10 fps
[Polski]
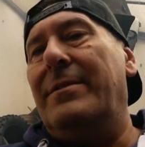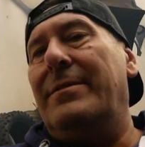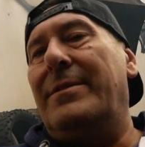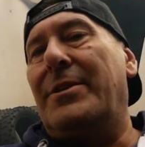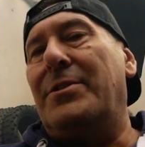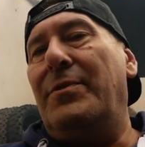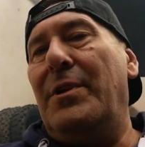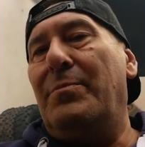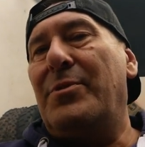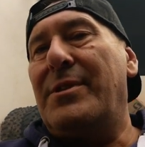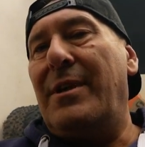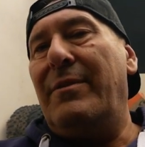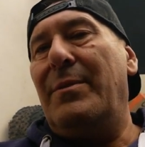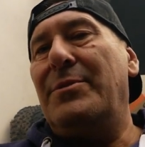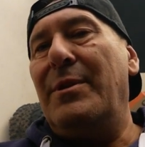Yy, także Filip,
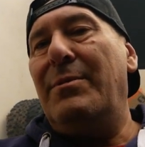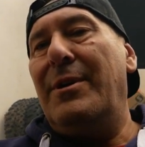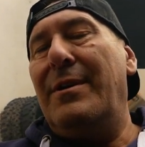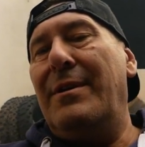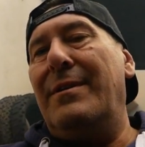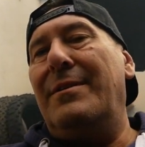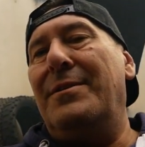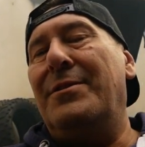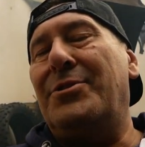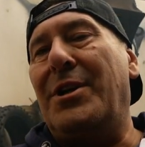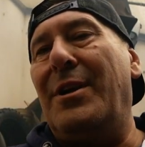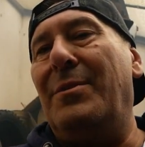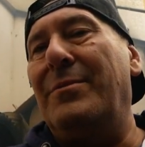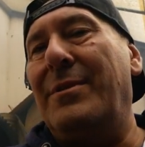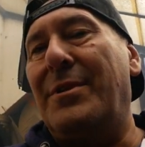pozdrawiam Ciebie i
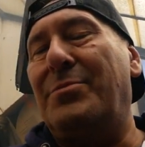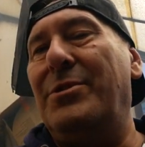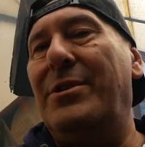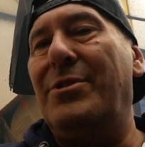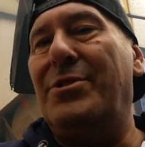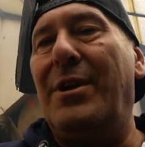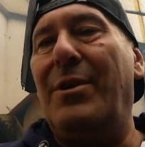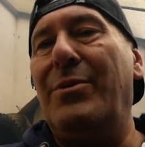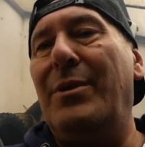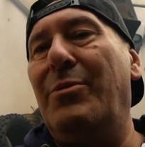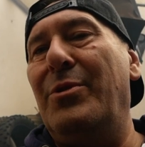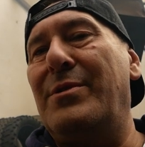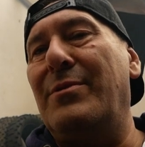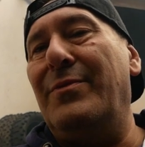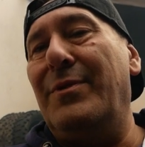czekam, aż przyjedziesz na Willy
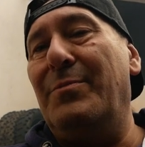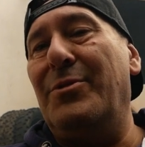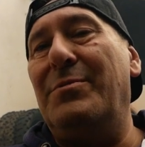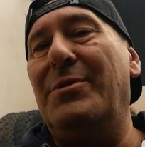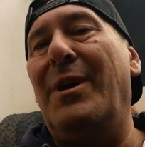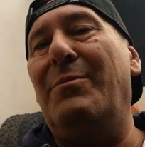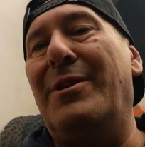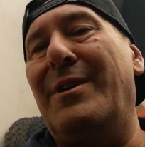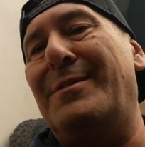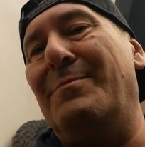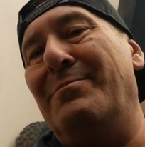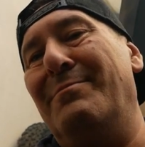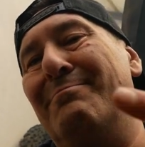Boysów i pośmigamy razem.